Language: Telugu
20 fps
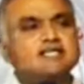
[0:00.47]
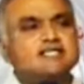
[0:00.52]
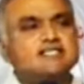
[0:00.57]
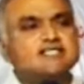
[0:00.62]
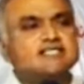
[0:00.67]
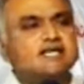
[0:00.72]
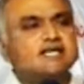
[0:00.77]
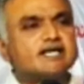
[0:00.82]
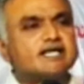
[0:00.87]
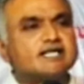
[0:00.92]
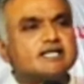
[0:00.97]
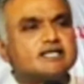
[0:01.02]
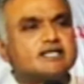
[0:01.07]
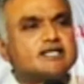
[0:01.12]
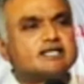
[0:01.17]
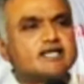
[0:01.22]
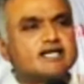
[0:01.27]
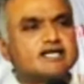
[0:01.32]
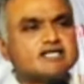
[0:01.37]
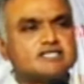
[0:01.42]
దీన్ని
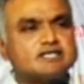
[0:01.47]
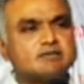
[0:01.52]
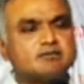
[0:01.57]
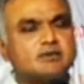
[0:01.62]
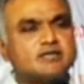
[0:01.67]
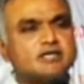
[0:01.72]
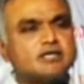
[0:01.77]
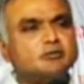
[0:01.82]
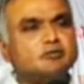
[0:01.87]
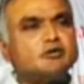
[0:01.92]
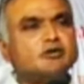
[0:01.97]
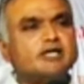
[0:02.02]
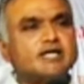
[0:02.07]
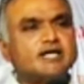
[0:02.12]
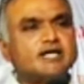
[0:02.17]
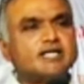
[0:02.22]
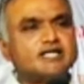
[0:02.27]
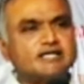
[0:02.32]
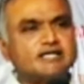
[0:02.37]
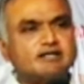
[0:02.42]
యశాగ్రంథంలో ఇలాగ చెప్పబడింది
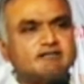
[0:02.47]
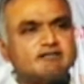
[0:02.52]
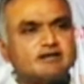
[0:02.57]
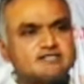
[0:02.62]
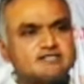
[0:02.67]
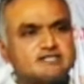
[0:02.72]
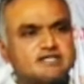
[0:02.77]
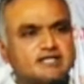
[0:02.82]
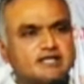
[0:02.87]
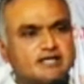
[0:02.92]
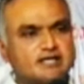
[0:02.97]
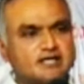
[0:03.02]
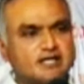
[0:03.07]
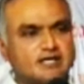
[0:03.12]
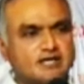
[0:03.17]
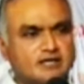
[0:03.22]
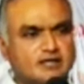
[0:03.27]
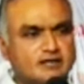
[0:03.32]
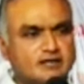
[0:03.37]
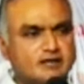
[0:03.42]
బూదిగంత
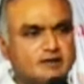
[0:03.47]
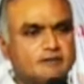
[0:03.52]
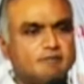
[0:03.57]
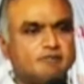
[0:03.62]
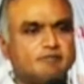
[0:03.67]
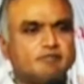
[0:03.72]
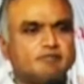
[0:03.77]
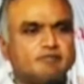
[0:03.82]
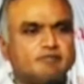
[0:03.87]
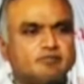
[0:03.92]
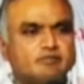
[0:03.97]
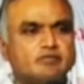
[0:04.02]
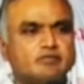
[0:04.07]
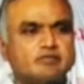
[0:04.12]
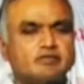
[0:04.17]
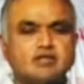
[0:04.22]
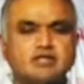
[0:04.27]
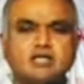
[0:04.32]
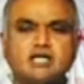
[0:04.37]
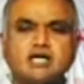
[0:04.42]
నివాసులారా
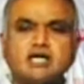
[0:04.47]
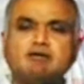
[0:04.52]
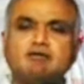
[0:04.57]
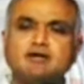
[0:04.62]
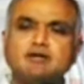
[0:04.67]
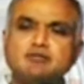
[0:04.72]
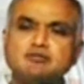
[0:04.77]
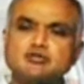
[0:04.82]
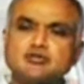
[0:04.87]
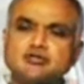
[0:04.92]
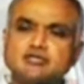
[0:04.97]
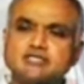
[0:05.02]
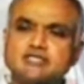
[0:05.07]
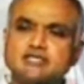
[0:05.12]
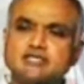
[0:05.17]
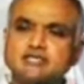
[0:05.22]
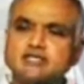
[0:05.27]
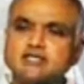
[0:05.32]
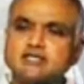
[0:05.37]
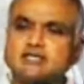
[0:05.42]
నా వైపు
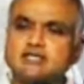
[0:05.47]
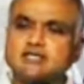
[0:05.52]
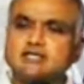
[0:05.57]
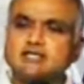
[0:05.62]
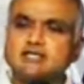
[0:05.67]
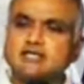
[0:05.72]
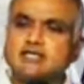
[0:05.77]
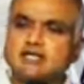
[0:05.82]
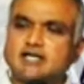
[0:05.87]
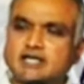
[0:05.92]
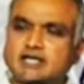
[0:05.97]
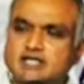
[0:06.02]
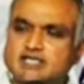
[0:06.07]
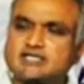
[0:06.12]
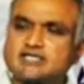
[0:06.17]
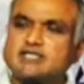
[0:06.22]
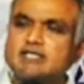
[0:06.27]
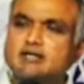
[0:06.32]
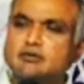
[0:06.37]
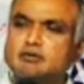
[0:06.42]
చూచి
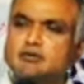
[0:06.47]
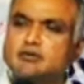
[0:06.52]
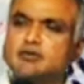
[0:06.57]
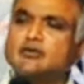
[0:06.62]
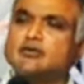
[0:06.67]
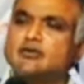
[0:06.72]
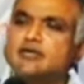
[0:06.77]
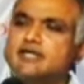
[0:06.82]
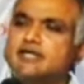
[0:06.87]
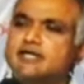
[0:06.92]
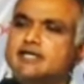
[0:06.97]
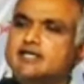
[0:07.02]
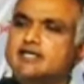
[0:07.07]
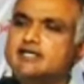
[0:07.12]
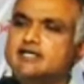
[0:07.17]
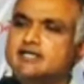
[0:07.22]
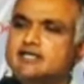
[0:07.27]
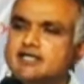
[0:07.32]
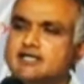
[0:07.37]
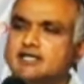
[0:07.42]
రక్షణ పొందుడి
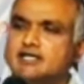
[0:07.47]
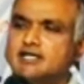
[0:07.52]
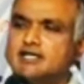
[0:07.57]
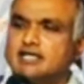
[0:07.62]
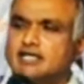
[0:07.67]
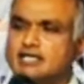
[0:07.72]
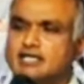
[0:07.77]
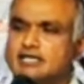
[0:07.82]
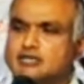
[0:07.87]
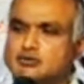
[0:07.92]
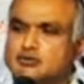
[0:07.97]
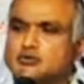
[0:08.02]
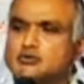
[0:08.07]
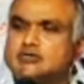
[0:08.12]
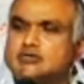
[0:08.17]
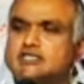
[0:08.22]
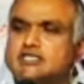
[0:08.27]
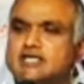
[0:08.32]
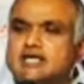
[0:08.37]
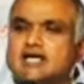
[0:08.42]
కనుక
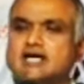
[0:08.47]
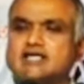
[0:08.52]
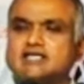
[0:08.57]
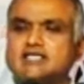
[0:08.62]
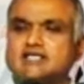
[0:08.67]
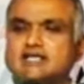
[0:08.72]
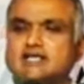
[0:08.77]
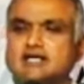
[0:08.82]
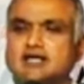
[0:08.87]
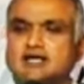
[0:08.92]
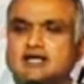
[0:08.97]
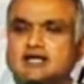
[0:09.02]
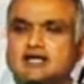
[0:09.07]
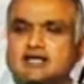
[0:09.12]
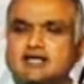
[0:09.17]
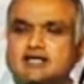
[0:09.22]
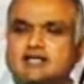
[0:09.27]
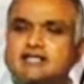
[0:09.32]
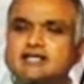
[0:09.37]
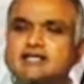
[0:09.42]
చూస్తే రక్షణ
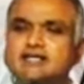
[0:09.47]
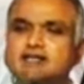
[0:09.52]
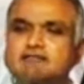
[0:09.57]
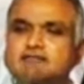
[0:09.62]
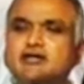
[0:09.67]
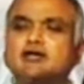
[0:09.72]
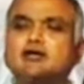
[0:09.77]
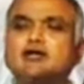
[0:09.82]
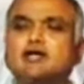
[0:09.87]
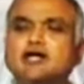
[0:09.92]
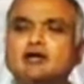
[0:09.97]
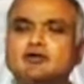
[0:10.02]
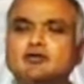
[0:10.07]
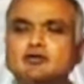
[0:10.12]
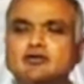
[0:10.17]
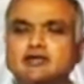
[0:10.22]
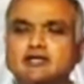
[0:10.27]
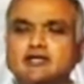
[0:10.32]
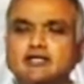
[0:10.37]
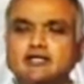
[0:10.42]
ఇదేంటి
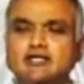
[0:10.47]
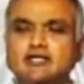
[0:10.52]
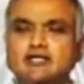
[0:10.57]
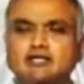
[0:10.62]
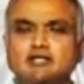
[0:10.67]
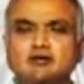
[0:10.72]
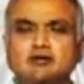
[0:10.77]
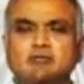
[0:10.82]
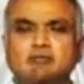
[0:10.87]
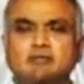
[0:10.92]
విడ్డూరంగా ఉంది